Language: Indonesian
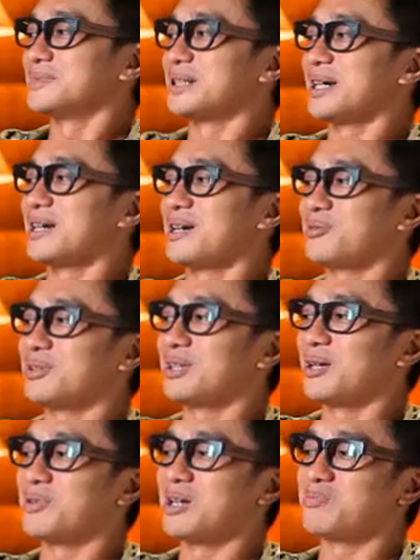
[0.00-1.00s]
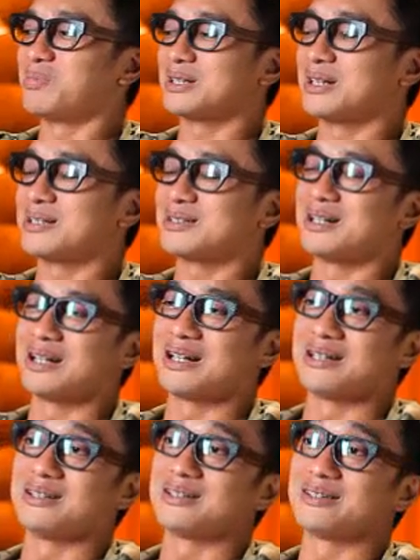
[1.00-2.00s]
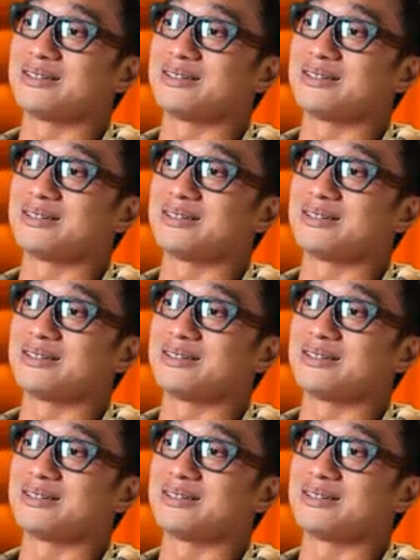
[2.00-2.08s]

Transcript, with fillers: sekarang aku telah mendapatkan segalanya